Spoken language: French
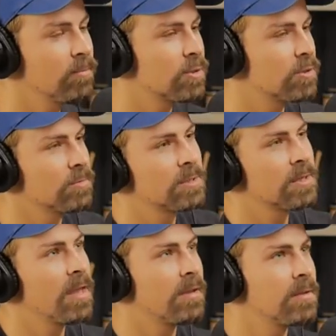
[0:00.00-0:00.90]
Moi,
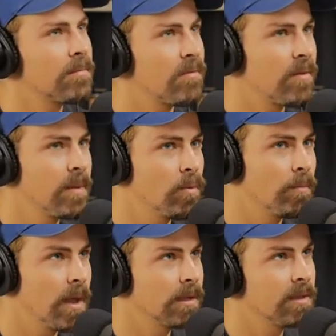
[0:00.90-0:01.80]
tu dans, ma famille, mon
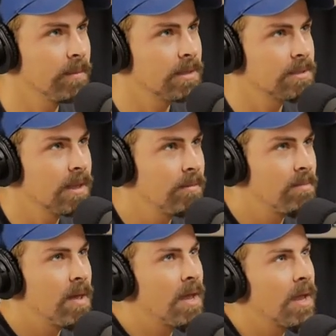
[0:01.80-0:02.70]
père était médecin, ma
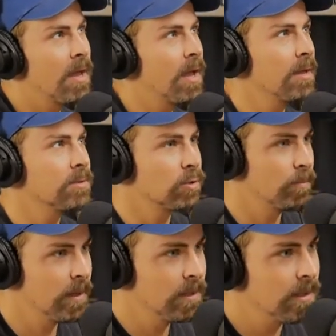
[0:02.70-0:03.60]
mère,
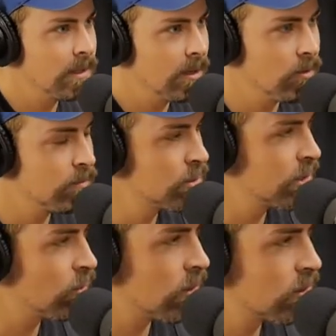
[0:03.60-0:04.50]
s'occupait des. moi,
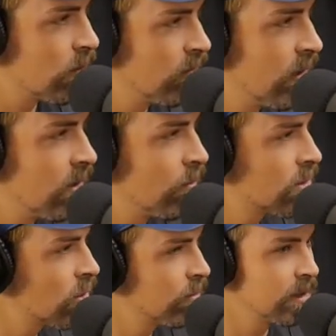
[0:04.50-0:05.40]
j'ai trois soeurs plus vieilles que moi,
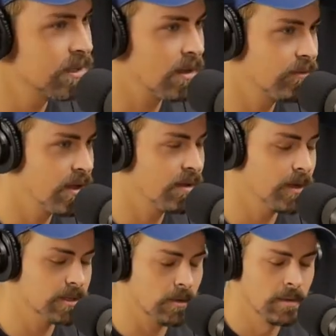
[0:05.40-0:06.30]
elle s'occupait des enfants à la
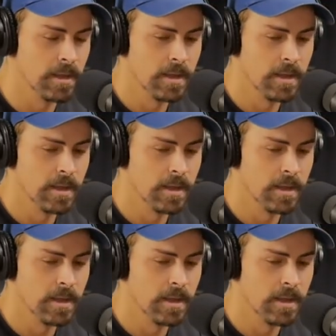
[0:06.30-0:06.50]
maison.